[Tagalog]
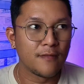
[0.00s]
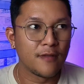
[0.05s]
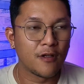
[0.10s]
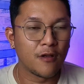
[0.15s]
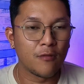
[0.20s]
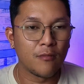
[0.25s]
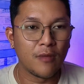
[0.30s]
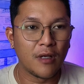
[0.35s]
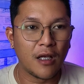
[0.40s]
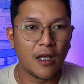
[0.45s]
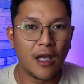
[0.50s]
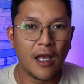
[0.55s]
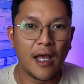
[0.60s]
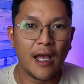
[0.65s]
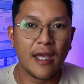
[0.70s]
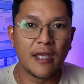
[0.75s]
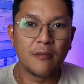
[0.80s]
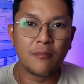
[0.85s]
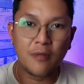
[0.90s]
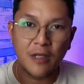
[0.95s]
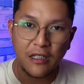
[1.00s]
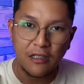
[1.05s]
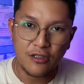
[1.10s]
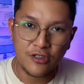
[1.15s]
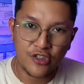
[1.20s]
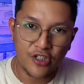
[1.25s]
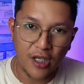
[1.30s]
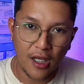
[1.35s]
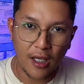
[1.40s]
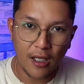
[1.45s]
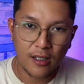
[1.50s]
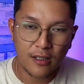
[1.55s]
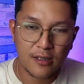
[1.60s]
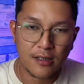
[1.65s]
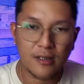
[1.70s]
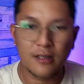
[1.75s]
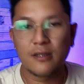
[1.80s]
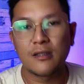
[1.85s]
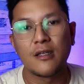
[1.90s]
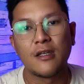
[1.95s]
merong mga hybrid
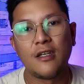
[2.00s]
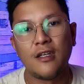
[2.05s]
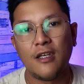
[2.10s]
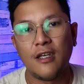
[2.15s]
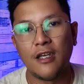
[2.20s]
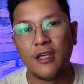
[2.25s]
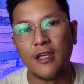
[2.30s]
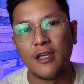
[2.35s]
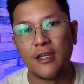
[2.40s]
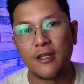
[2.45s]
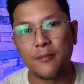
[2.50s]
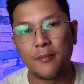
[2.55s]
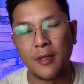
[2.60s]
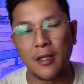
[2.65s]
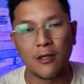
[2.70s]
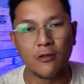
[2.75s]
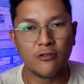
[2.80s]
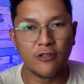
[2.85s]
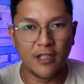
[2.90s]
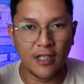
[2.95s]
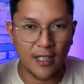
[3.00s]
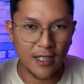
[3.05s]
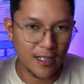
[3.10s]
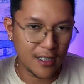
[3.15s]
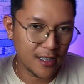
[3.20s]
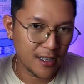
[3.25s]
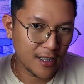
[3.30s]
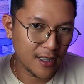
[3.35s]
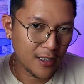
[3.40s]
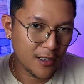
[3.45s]
jacks, and meron ding